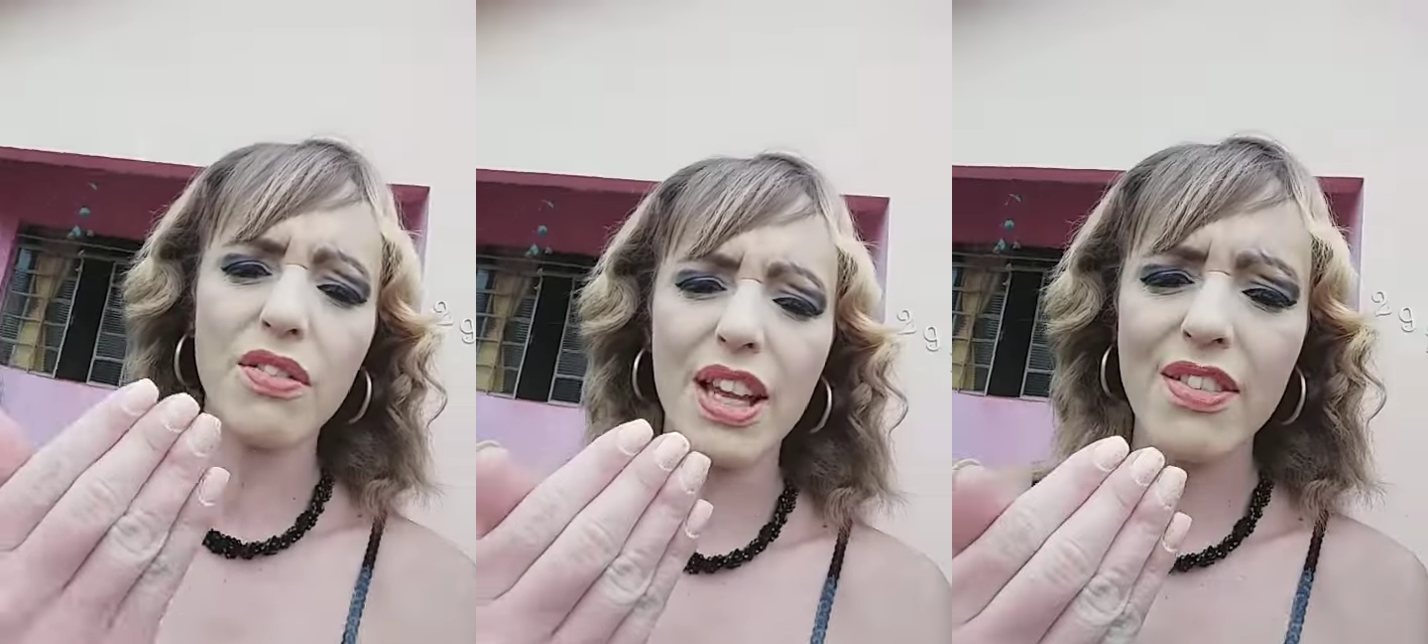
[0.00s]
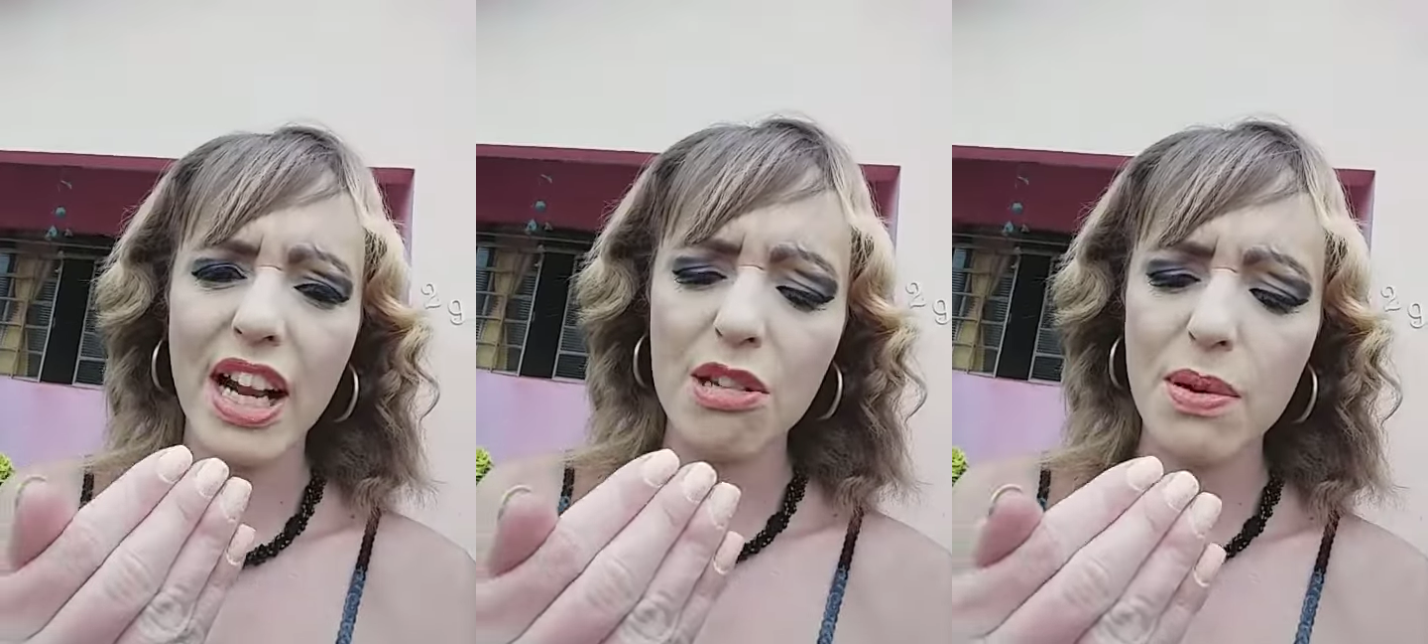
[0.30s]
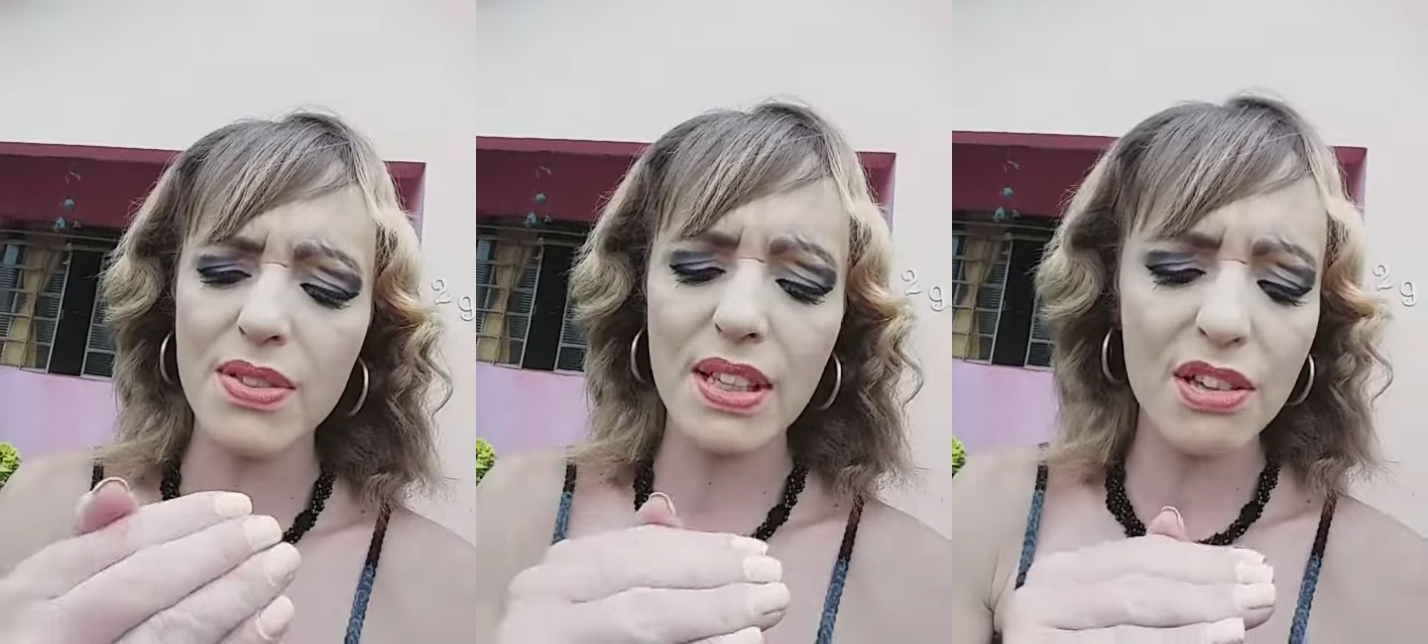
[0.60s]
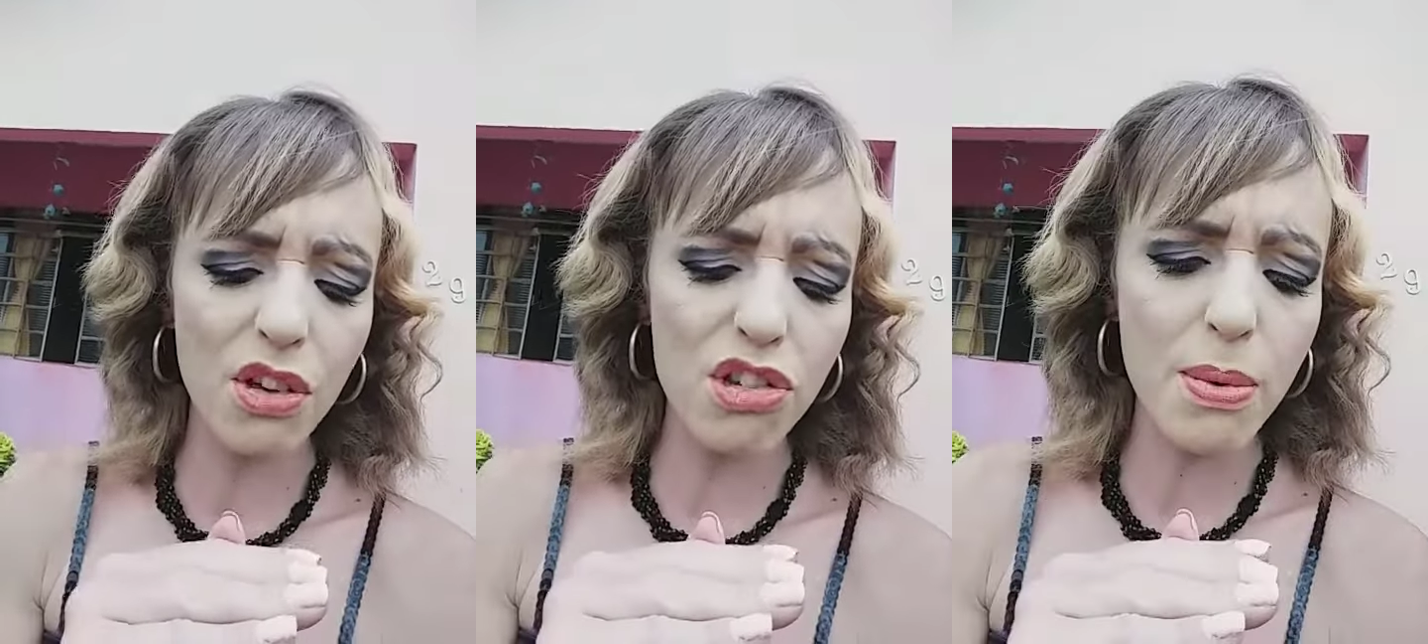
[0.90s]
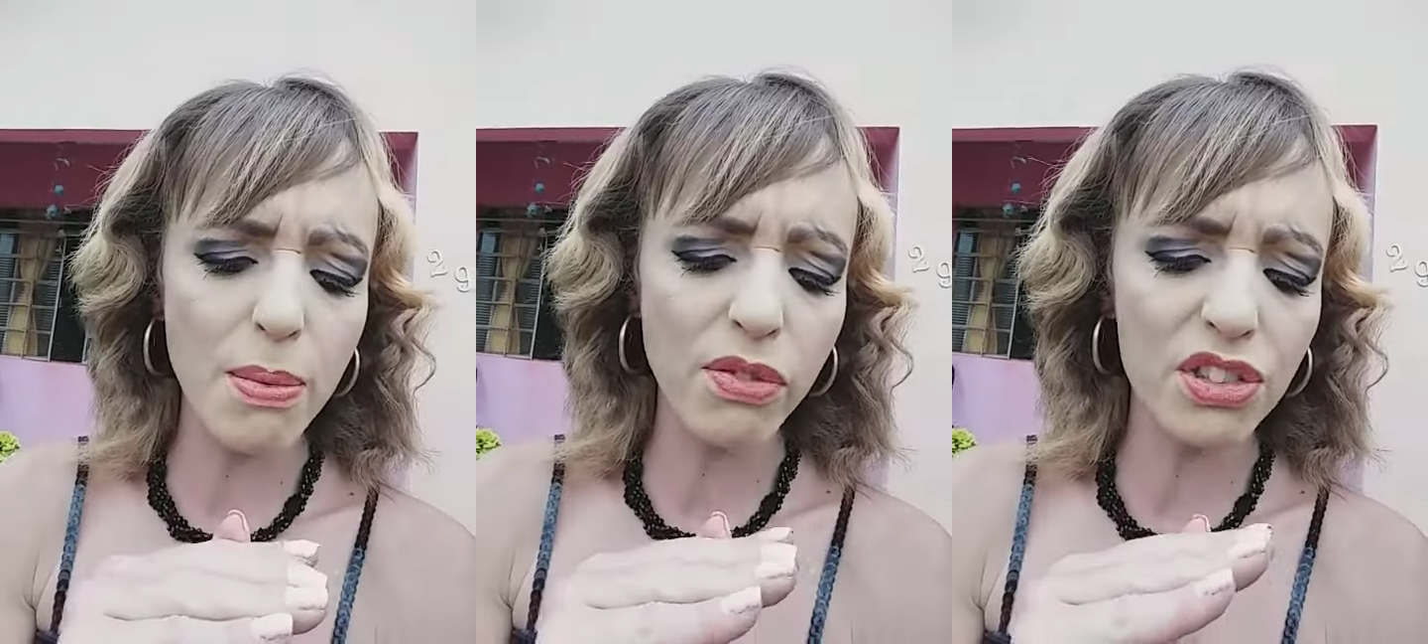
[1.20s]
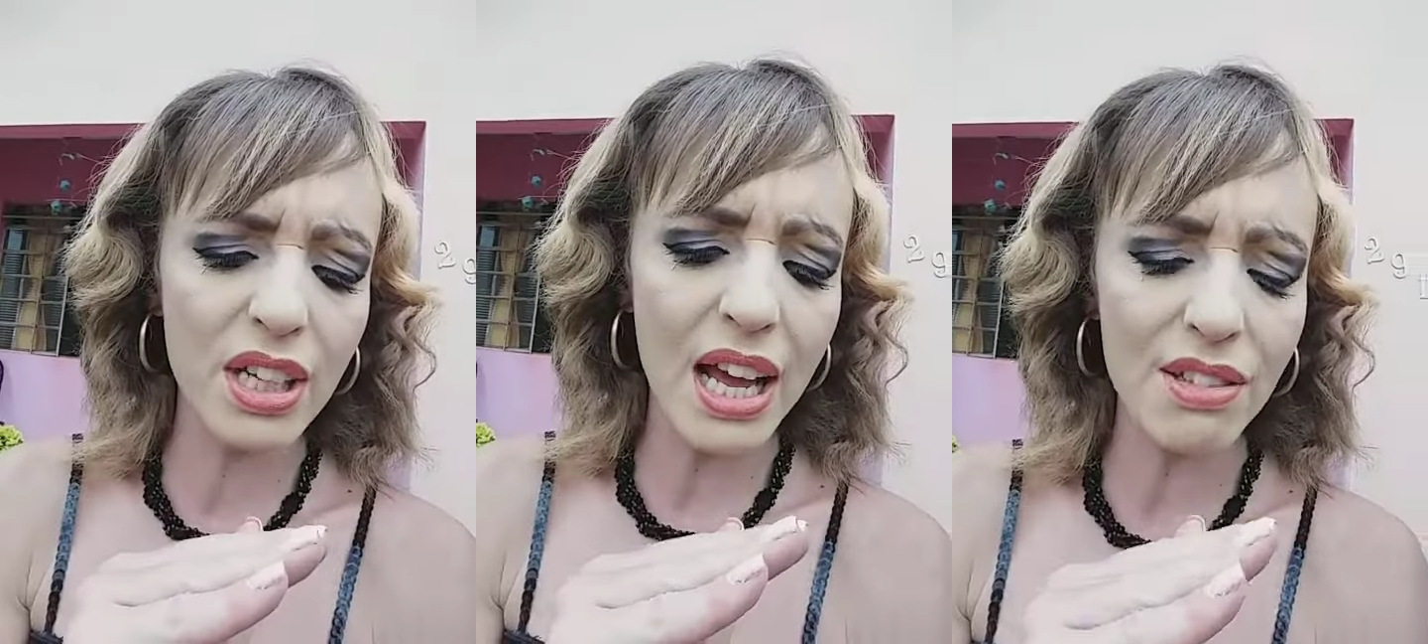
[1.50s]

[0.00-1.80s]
pra falar a verdade pra vocês. Hoje mesmo eu vou tirar,